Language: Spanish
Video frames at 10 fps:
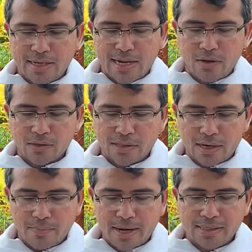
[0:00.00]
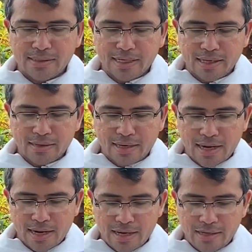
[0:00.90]
la observancia de la
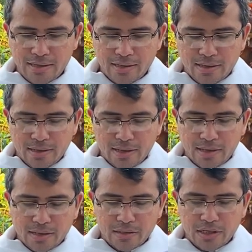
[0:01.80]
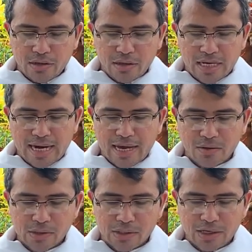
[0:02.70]
ley, sino de la
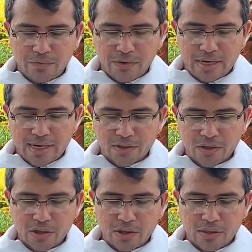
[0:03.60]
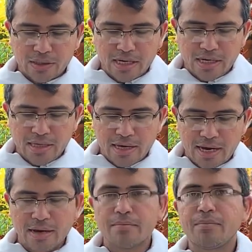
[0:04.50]
justificación
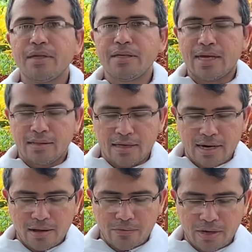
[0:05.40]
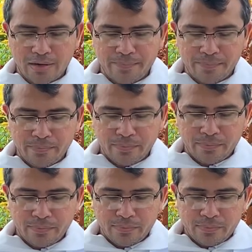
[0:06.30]
obtenida mediante la fe.
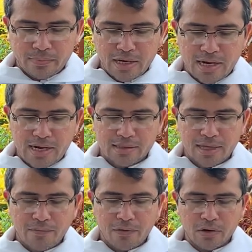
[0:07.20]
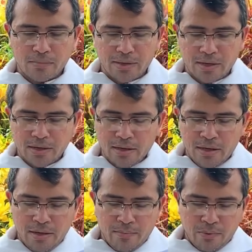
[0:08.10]
En esta forma,
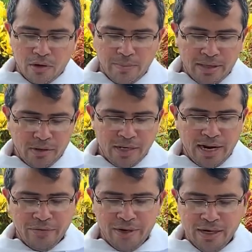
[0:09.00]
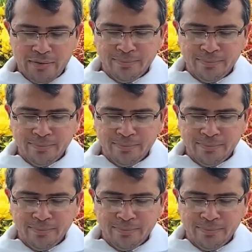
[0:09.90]
por medio de la fe,